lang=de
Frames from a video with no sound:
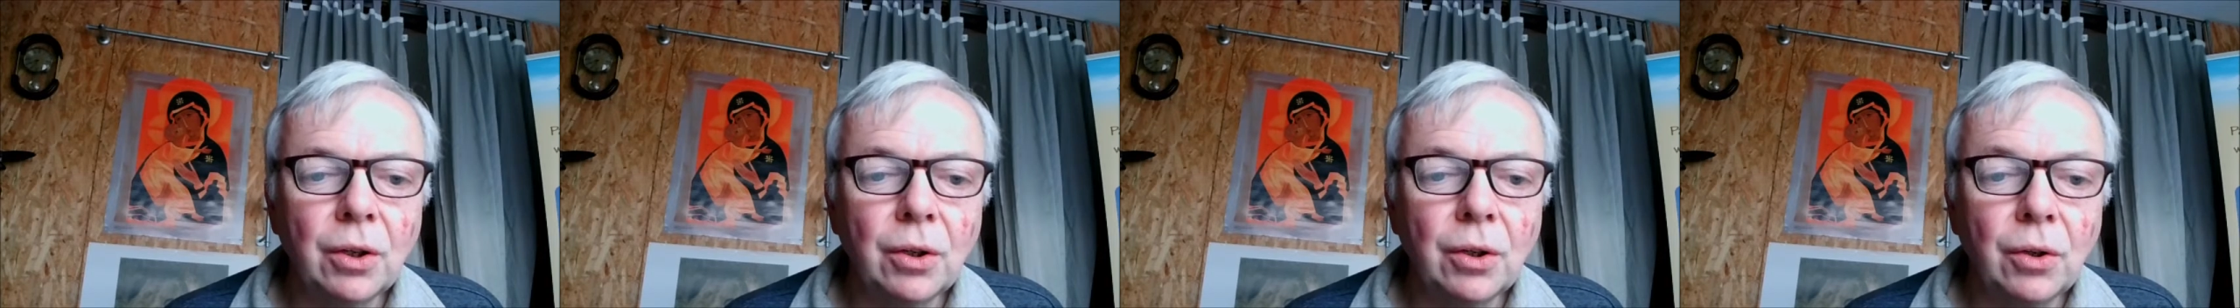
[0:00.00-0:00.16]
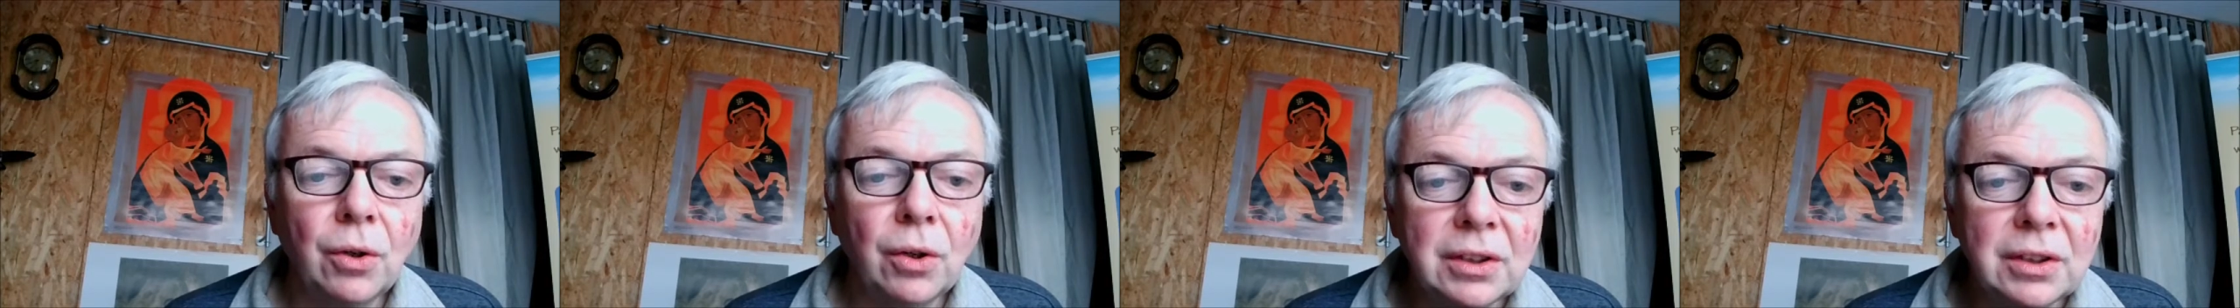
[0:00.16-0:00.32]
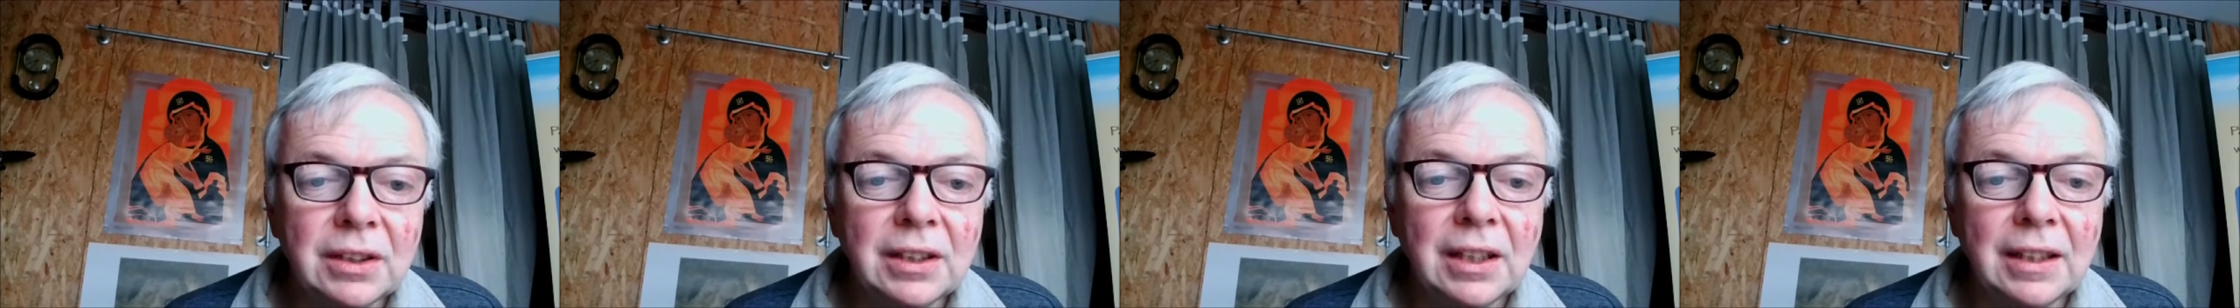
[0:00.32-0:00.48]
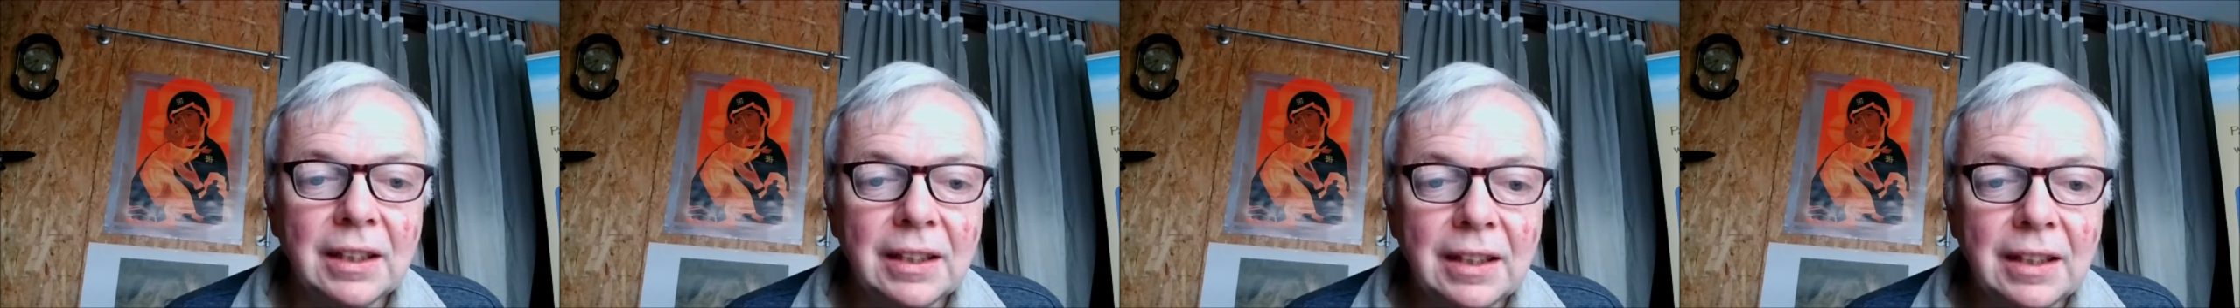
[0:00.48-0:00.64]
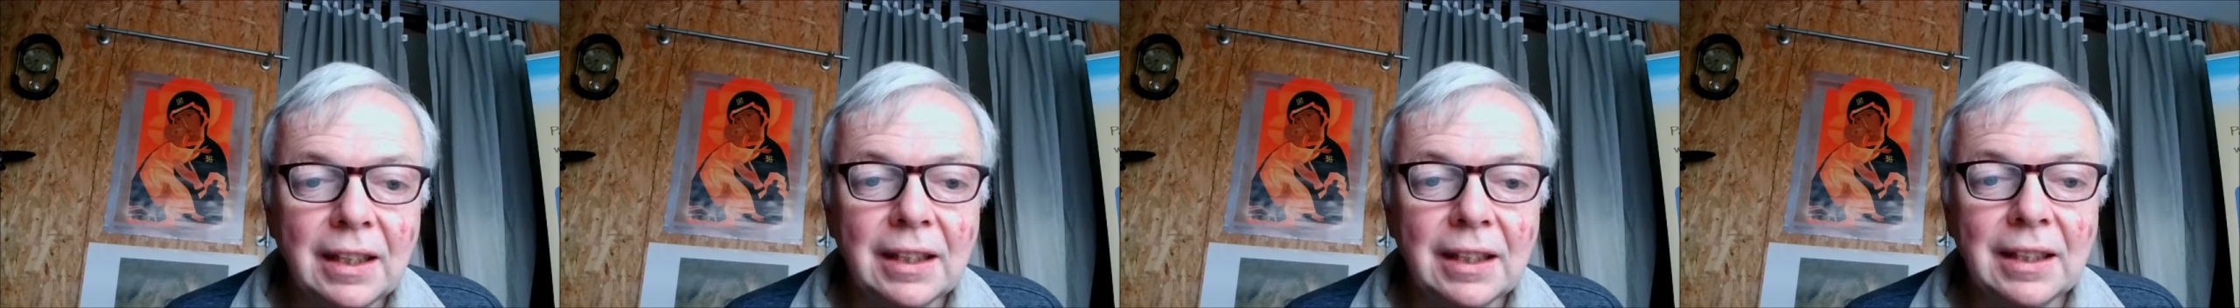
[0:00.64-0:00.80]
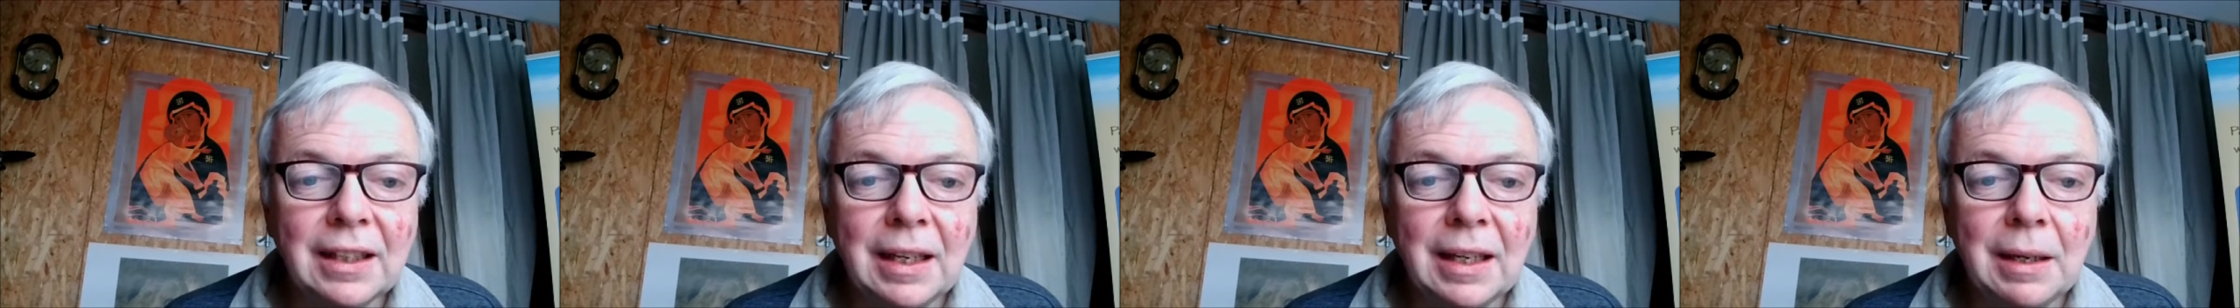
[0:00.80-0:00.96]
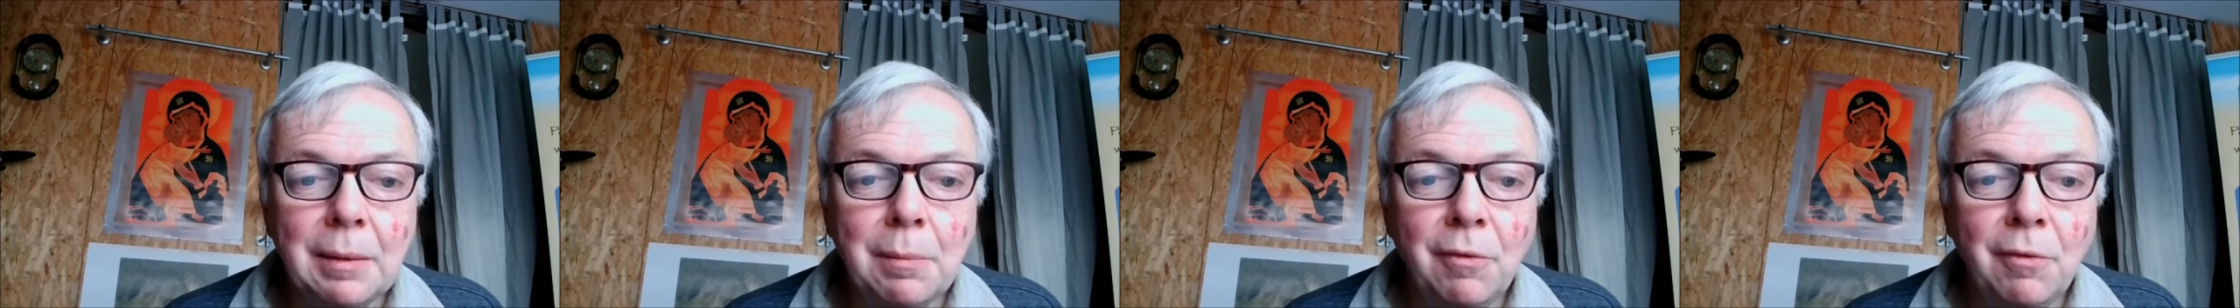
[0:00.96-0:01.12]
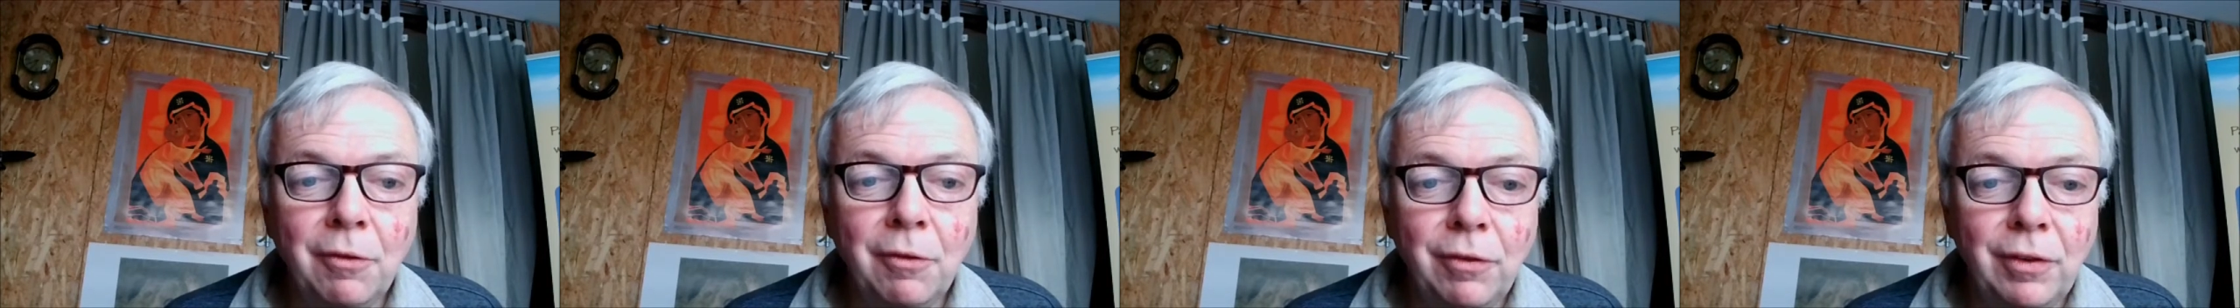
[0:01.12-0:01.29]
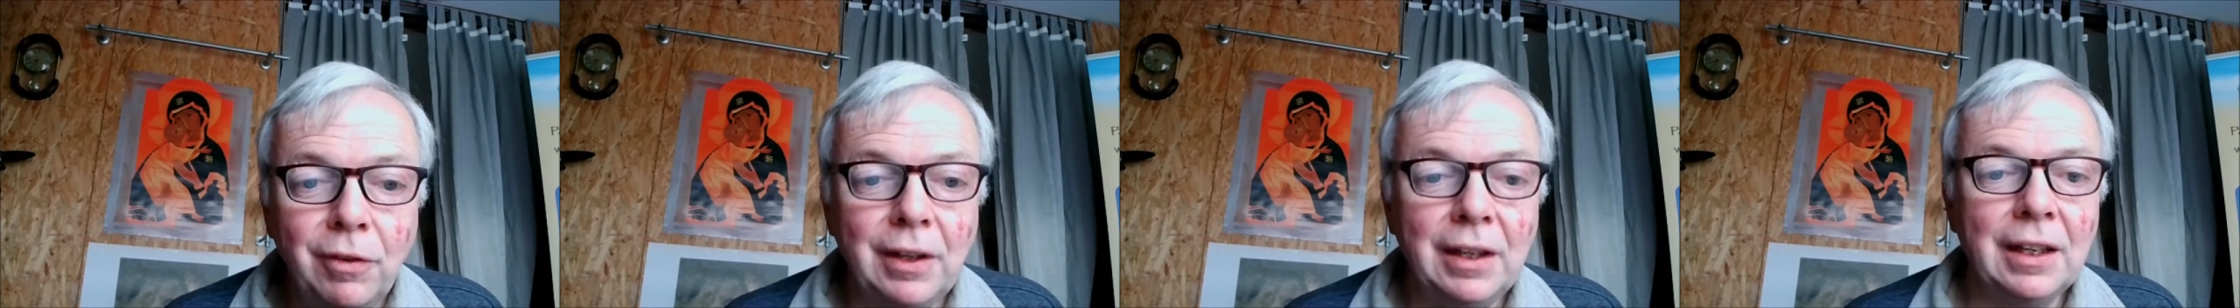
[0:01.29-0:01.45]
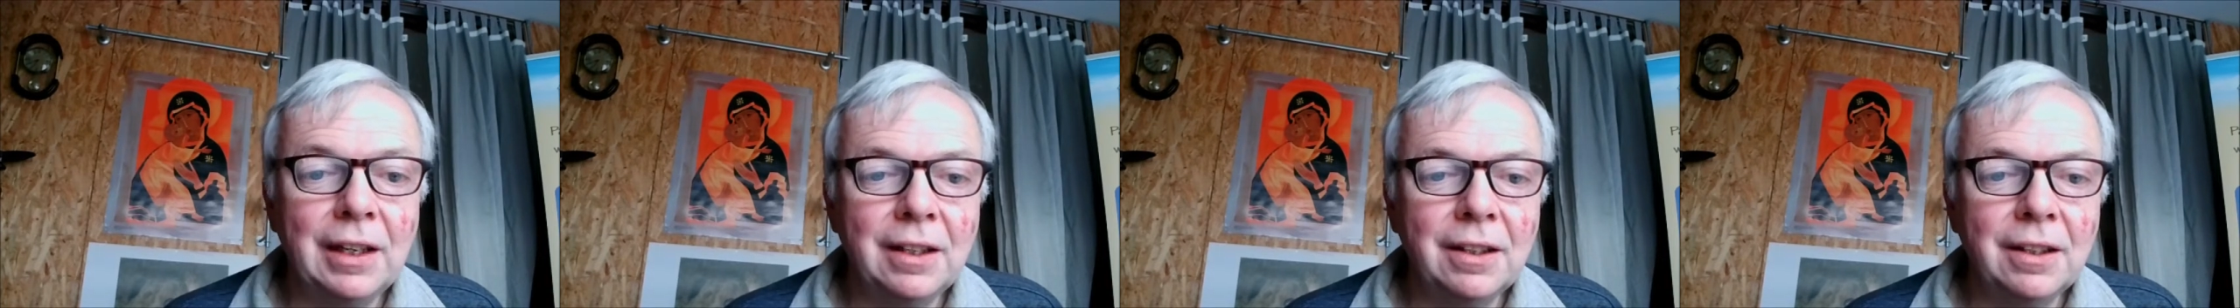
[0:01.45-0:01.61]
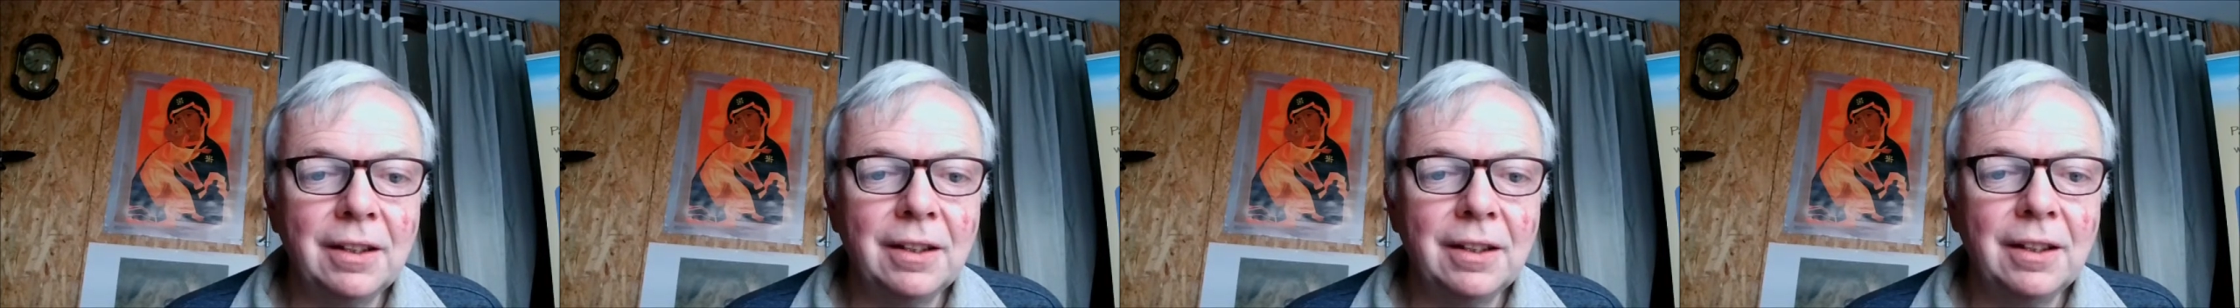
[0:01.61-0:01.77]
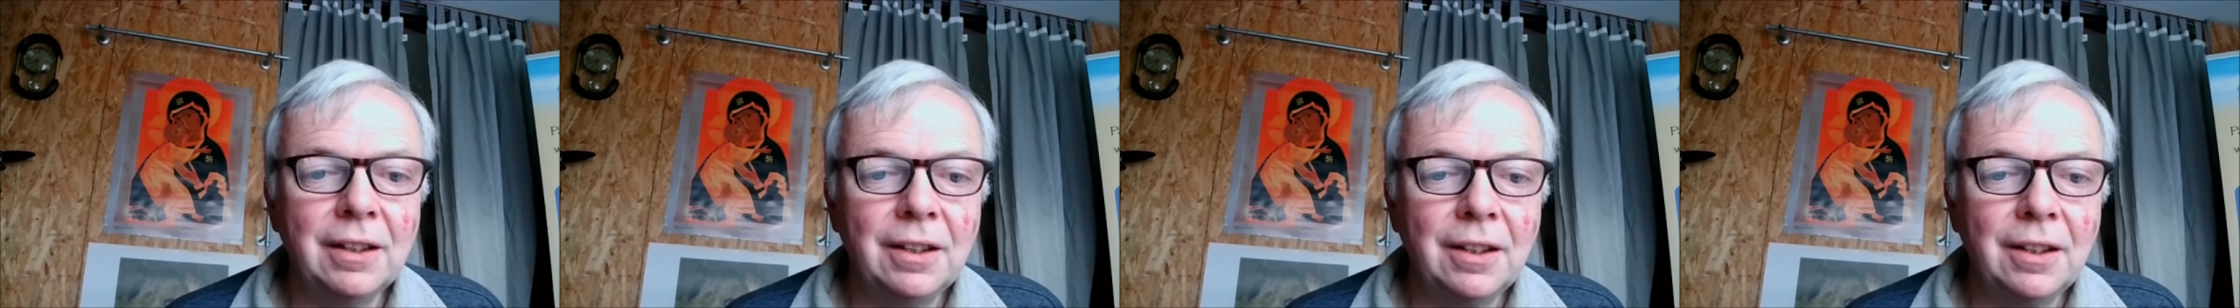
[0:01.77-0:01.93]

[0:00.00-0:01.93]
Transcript: Gott sei Dank im Weg.